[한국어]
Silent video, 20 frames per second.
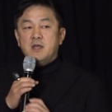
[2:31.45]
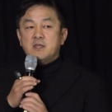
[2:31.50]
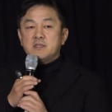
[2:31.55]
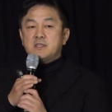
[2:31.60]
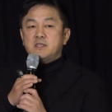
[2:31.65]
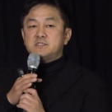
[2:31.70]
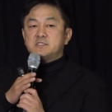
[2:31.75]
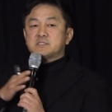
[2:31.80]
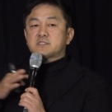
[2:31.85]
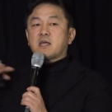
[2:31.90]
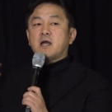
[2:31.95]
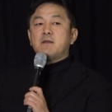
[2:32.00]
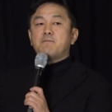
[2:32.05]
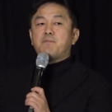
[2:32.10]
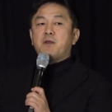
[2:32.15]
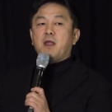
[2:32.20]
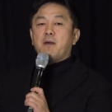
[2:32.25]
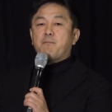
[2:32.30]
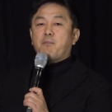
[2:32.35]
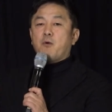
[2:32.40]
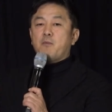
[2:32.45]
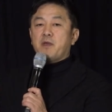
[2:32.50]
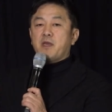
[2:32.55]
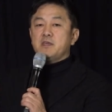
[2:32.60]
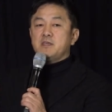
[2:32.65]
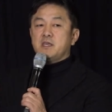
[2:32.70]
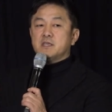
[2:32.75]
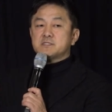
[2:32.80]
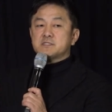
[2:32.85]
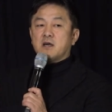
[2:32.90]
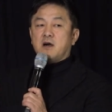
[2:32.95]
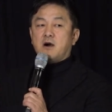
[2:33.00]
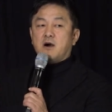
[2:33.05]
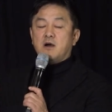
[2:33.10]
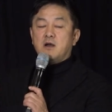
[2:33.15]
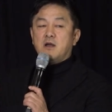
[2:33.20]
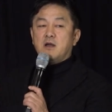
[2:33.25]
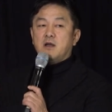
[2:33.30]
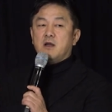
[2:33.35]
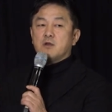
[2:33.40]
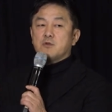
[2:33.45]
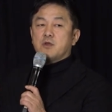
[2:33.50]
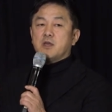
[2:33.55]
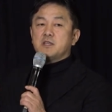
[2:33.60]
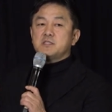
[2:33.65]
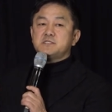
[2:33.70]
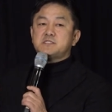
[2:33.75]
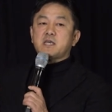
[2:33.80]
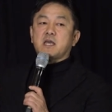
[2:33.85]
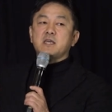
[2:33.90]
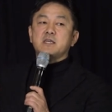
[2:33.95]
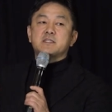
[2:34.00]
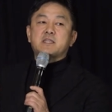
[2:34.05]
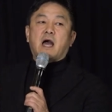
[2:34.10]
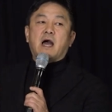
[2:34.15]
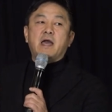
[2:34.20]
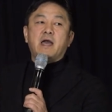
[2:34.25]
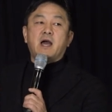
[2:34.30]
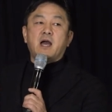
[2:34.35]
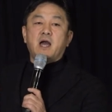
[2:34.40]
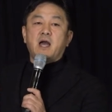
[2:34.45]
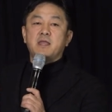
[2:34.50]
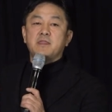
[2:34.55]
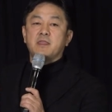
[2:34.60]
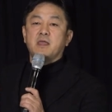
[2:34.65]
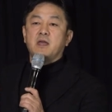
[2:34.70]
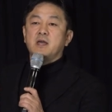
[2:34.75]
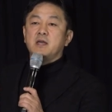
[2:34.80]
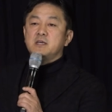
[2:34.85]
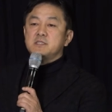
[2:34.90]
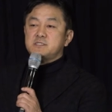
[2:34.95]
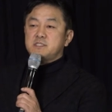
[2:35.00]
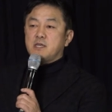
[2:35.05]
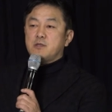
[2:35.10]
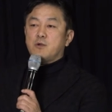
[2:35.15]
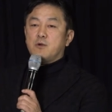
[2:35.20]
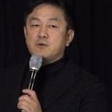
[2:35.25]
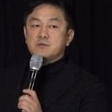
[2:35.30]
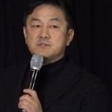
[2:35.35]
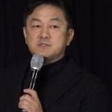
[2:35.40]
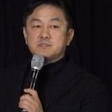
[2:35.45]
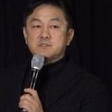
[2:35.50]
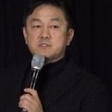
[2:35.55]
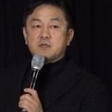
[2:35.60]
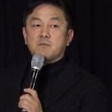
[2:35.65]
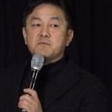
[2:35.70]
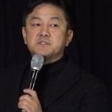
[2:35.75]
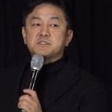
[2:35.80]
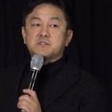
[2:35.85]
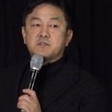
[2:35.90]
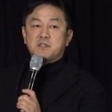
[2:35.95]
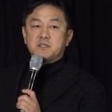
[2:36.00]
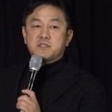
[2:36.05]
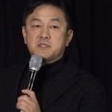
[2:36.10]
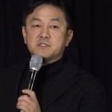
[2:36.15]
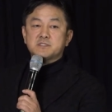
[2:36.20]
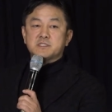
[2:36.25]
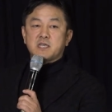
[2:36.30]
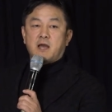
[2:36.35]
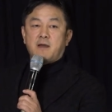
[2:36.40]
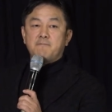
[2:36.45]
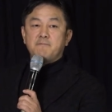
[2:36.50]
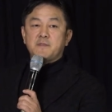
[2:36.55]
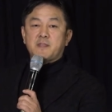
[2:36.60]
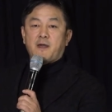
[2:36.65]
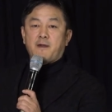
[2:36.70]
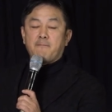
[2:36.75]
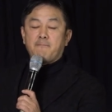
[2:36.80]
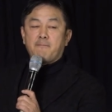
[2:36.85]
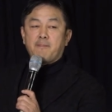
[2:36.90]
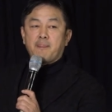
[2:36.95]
디지털 플랫폼에 의해서 굉장히 다양한 새로운 서비스들이 등장합니다.